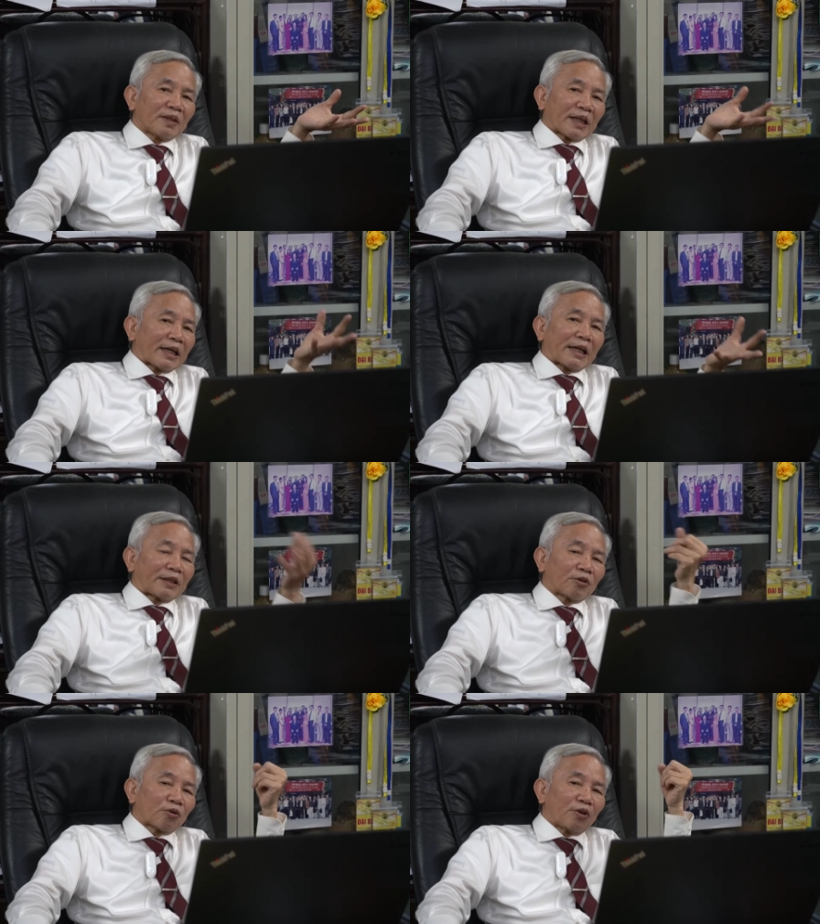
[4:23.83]
ngay là
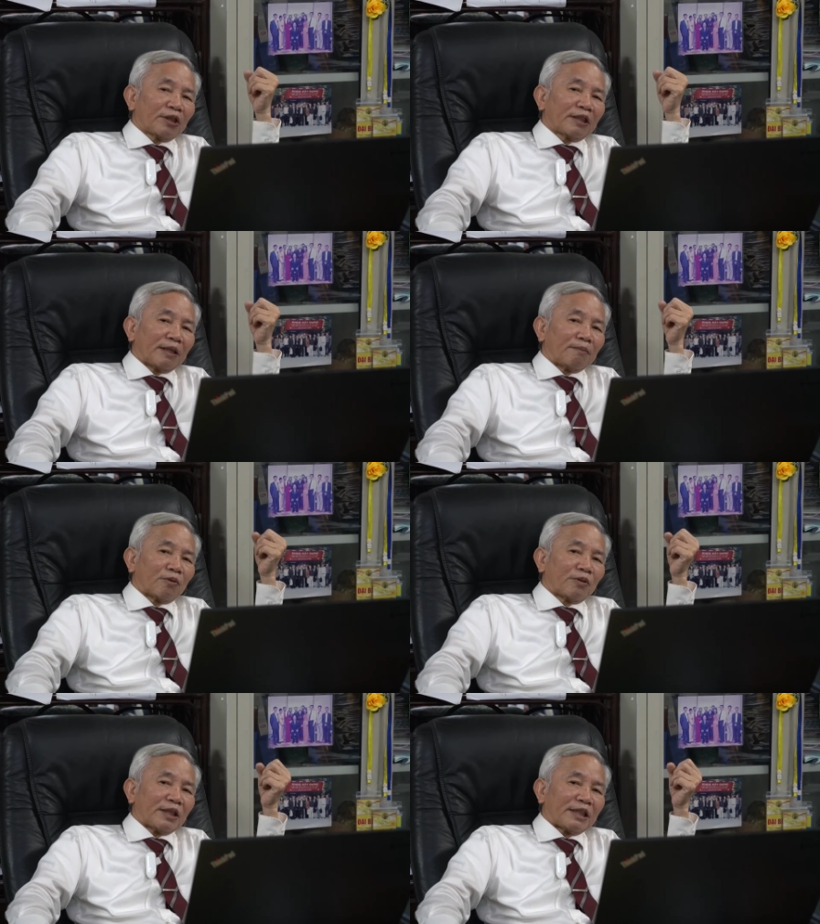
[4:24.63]
chúng tôi tìm
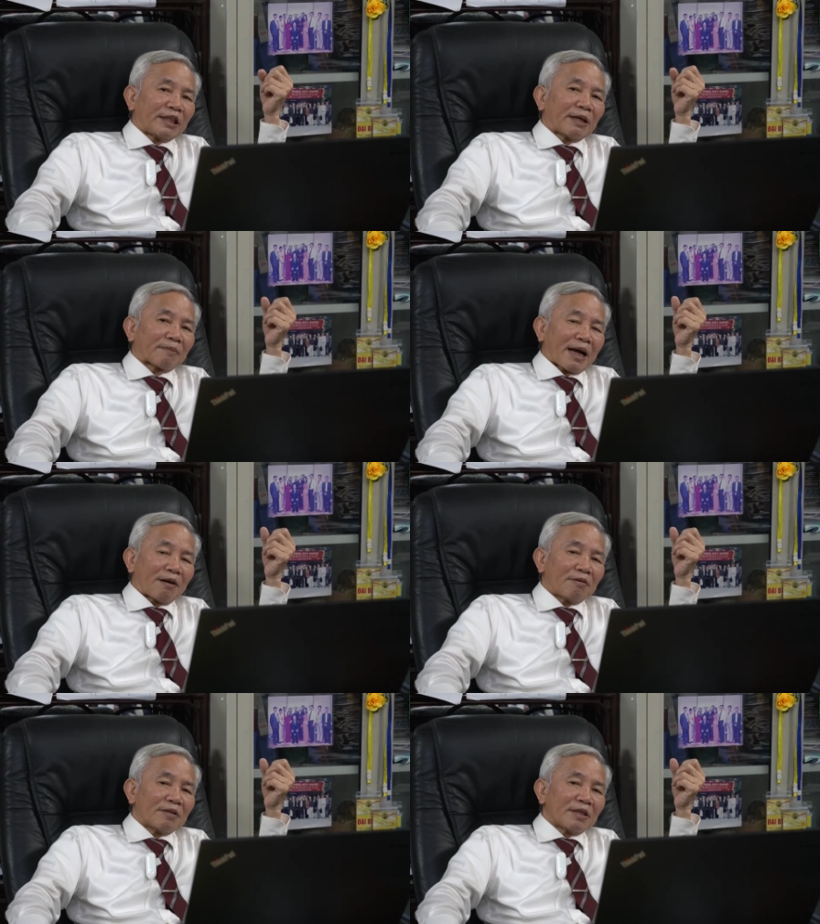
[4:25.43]
ông liệt sĩ nam cao